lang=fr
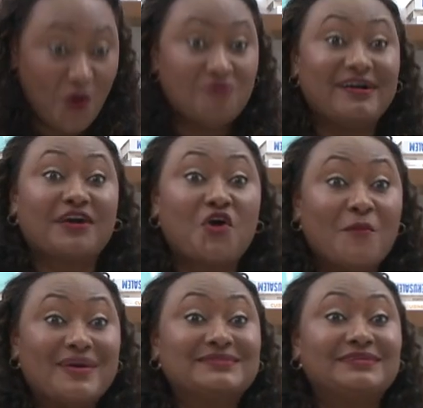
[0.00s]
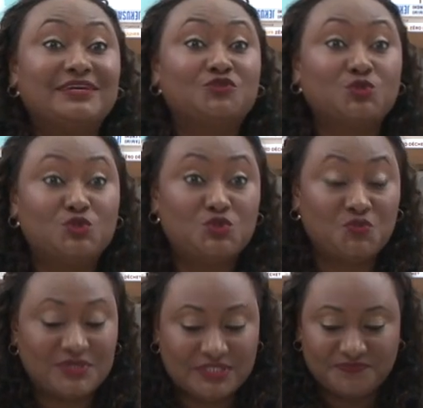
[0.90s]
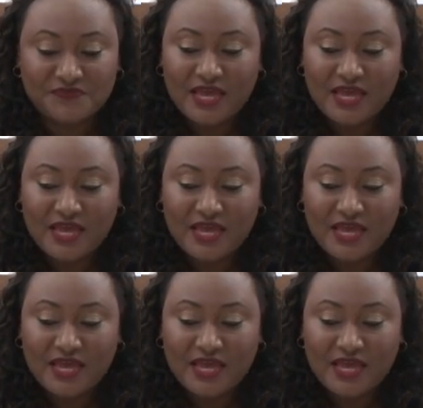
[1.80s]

on va commencer tout de suite.